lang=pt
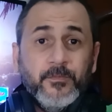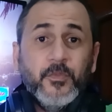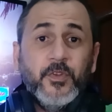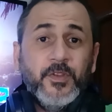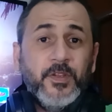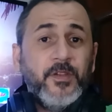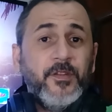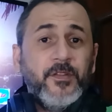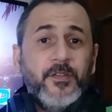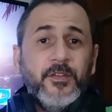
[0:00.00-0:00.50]

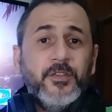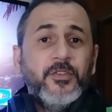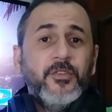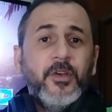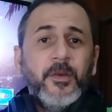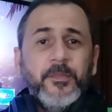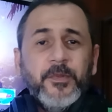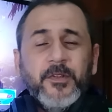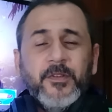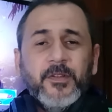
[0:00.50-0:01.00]
Você se sentiu
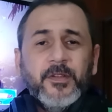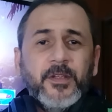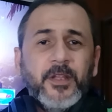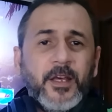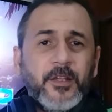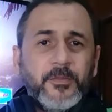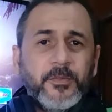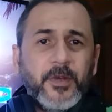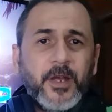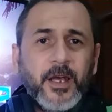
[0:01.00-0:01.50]

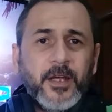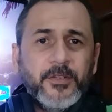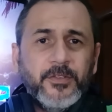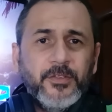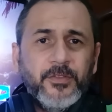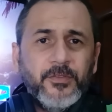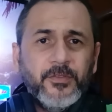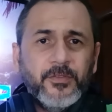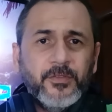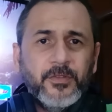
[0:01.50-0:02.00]
representado por causa
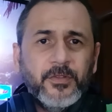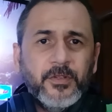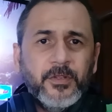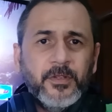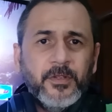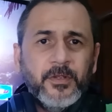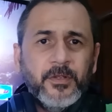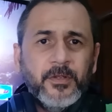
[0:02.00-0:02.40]
disso?